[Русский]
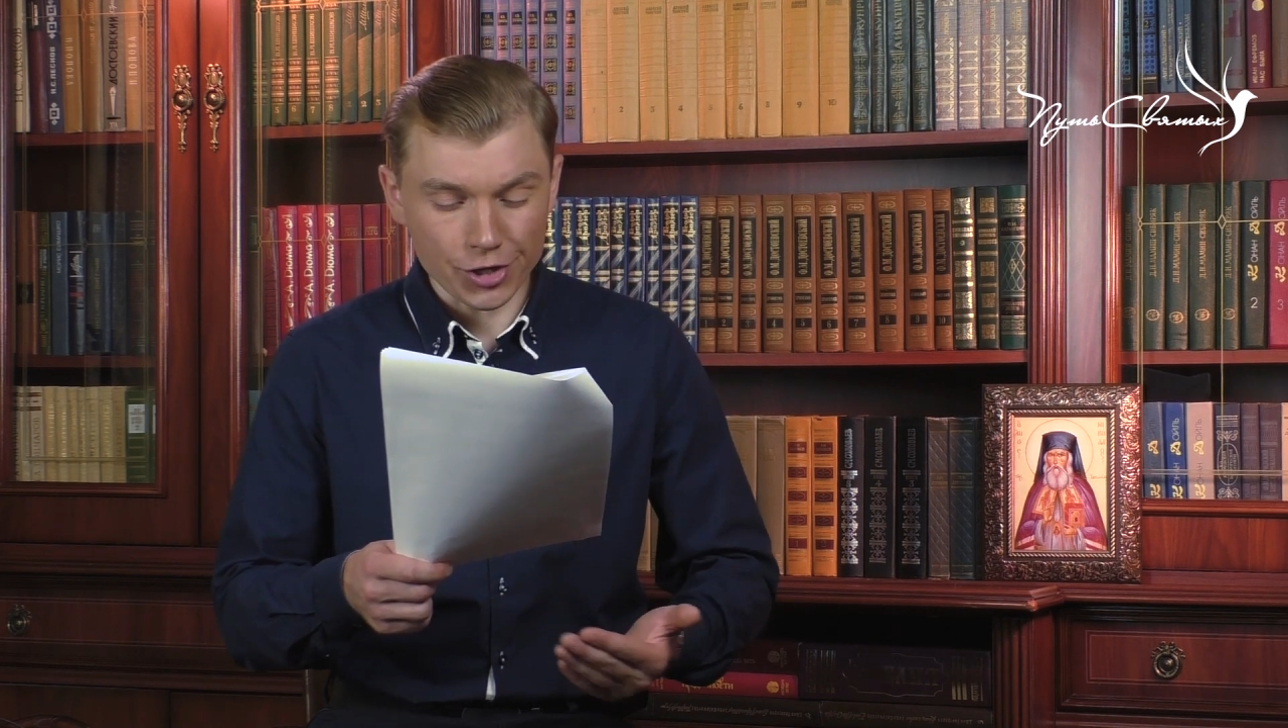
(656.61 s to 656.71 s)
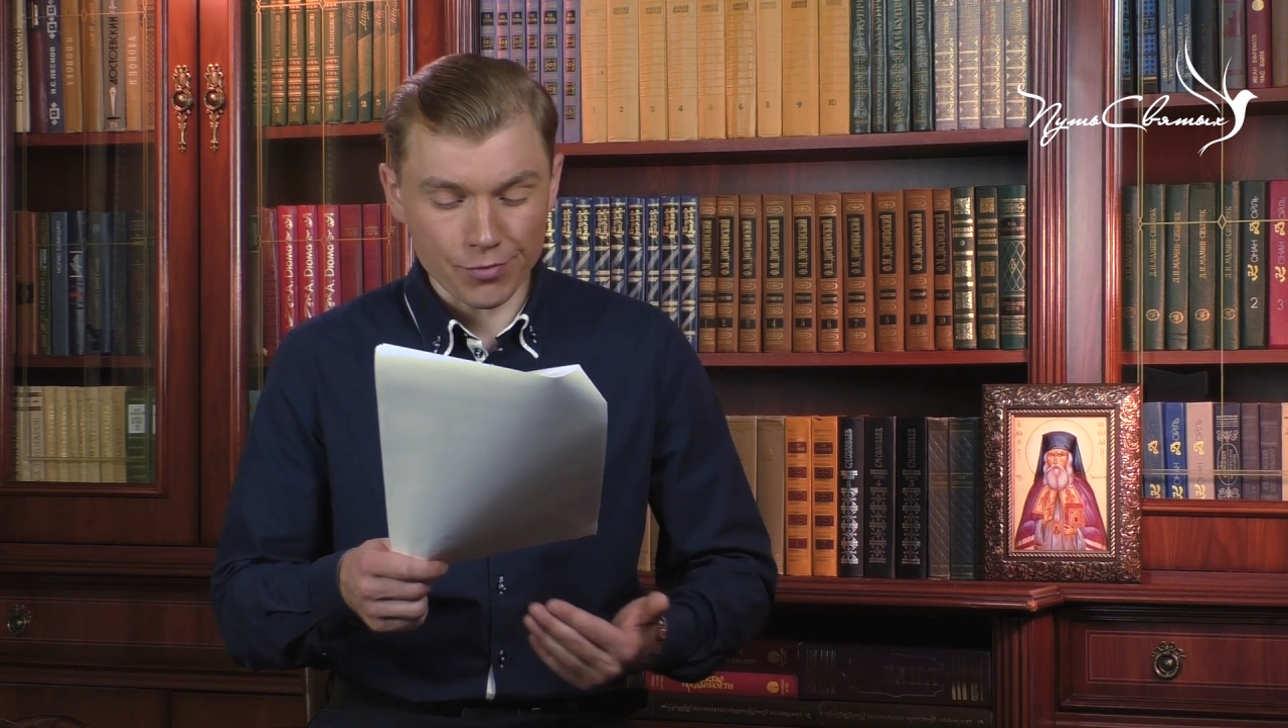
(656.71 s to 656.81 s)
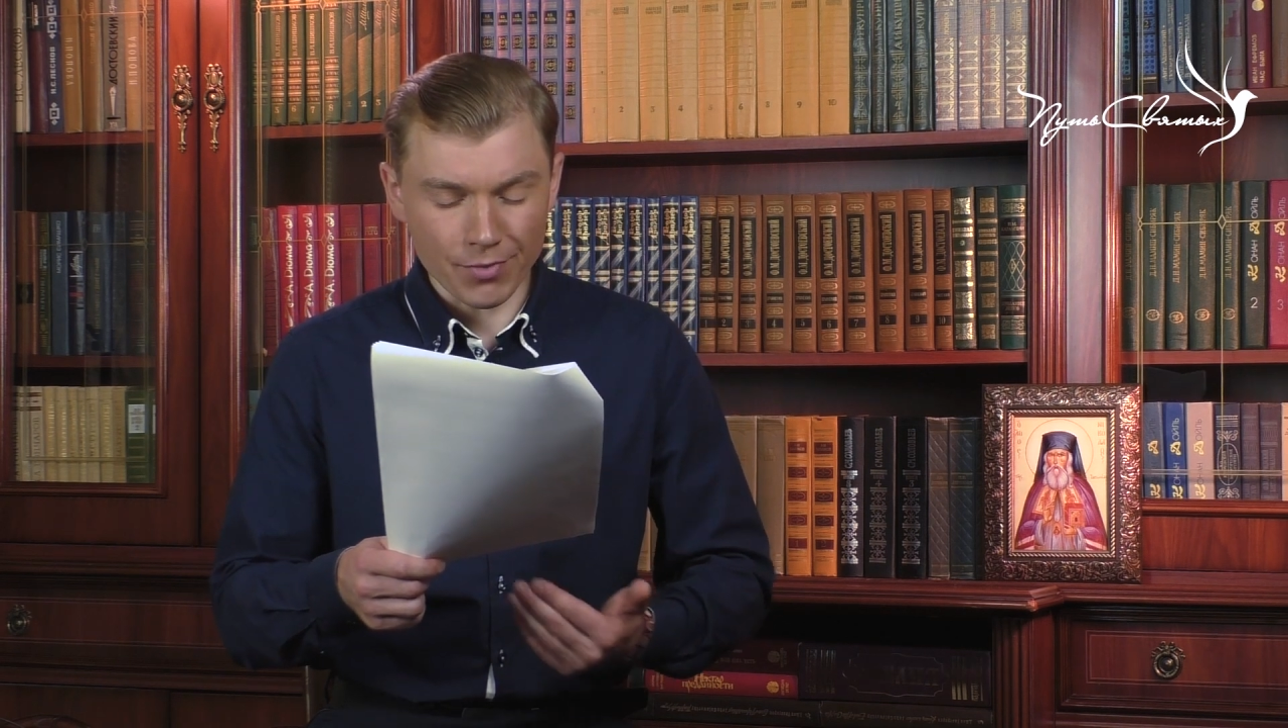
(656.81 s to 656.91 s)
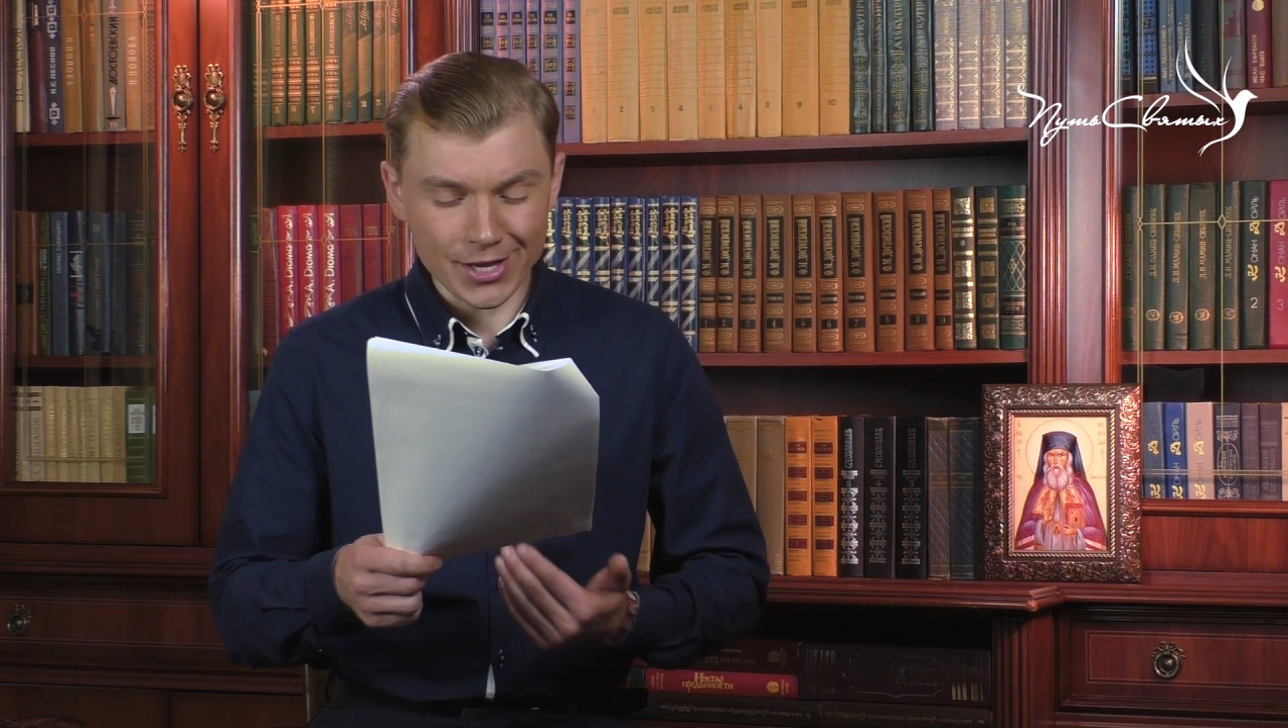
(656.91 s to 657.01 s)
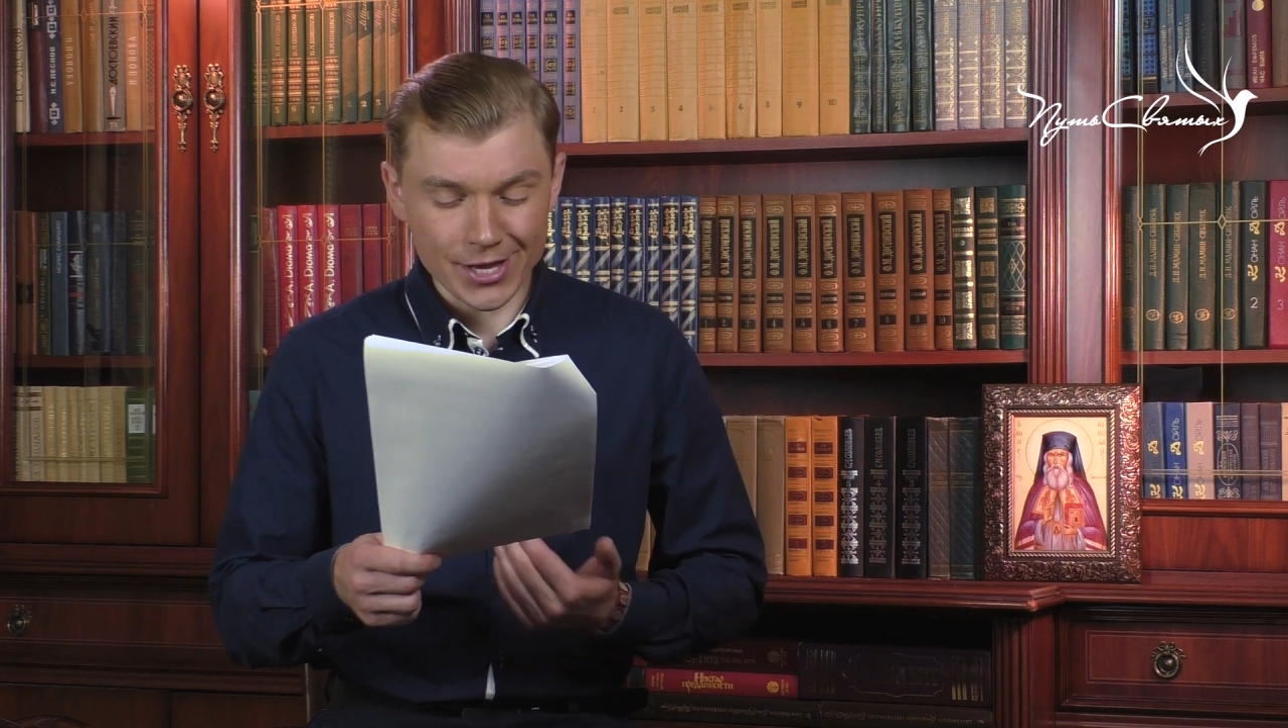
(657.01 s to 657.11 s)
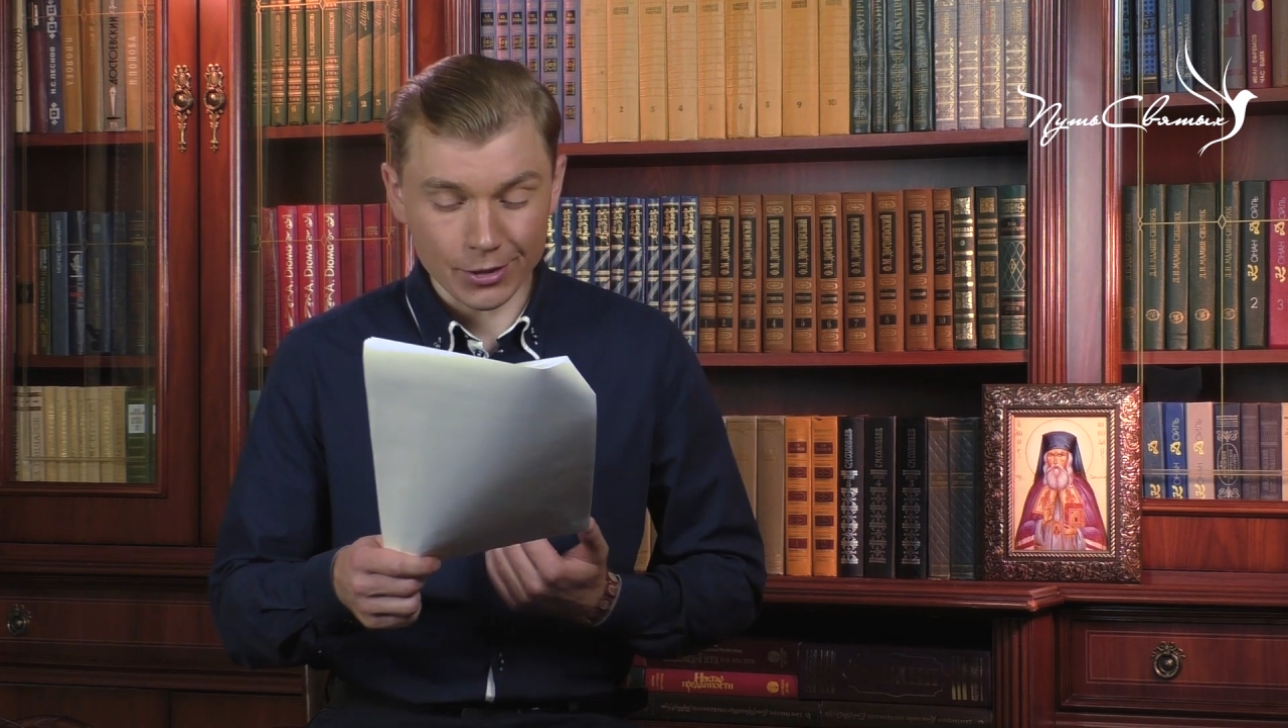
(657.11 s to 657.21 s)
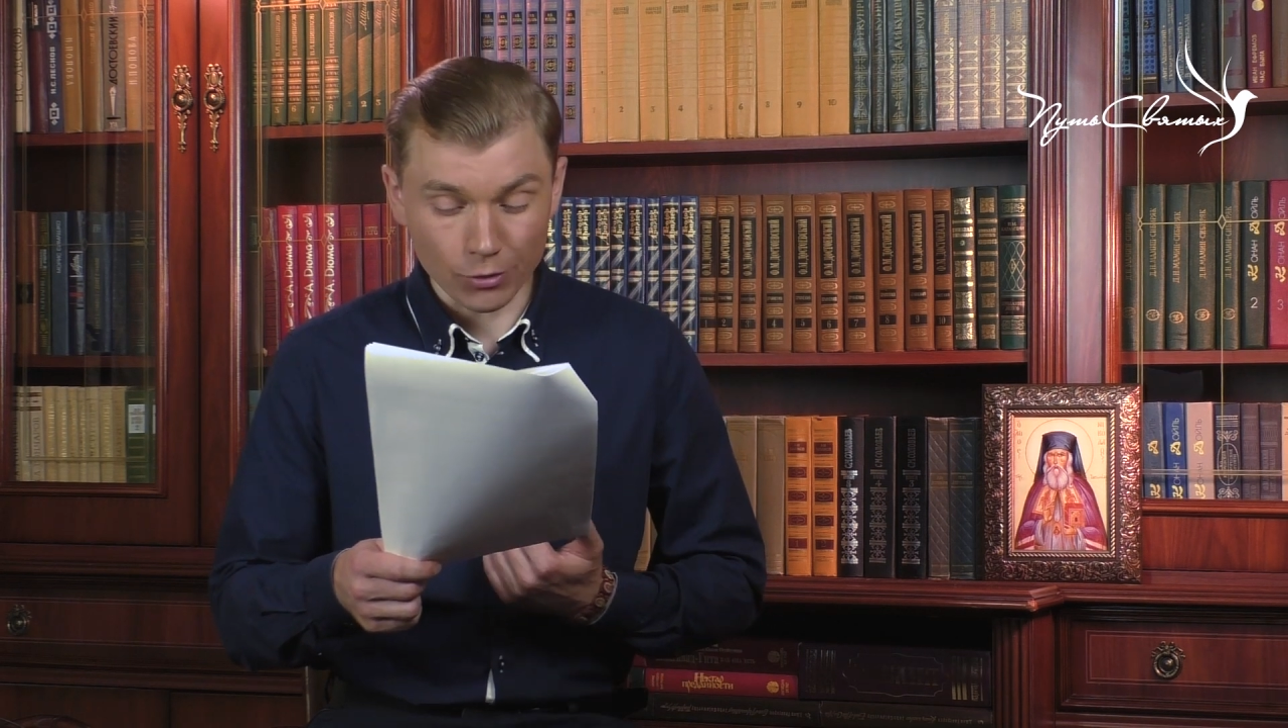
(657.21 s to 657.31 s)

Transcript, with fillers: и моей